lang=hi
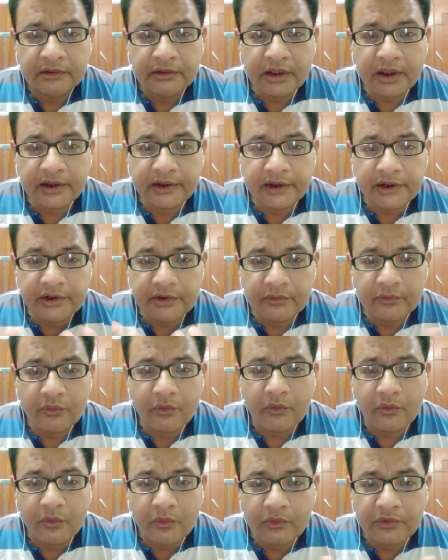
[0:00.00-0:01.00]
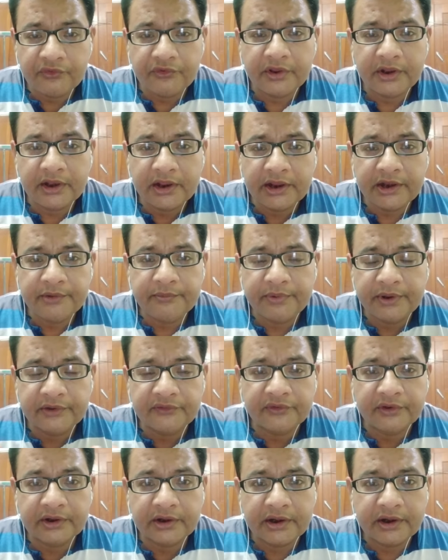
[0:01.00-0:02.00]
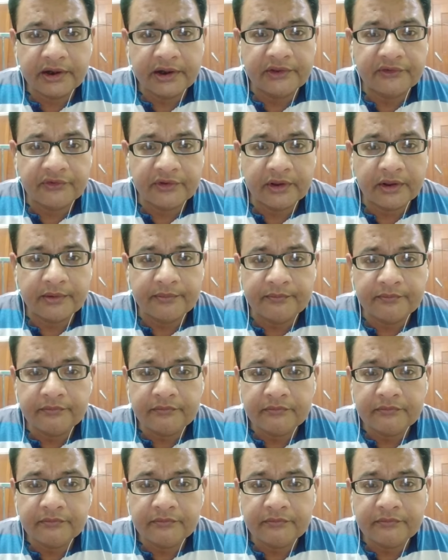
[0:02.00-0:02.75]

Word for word: ताकि इनको और ज़्यादा इन्फेक्शन करने से हम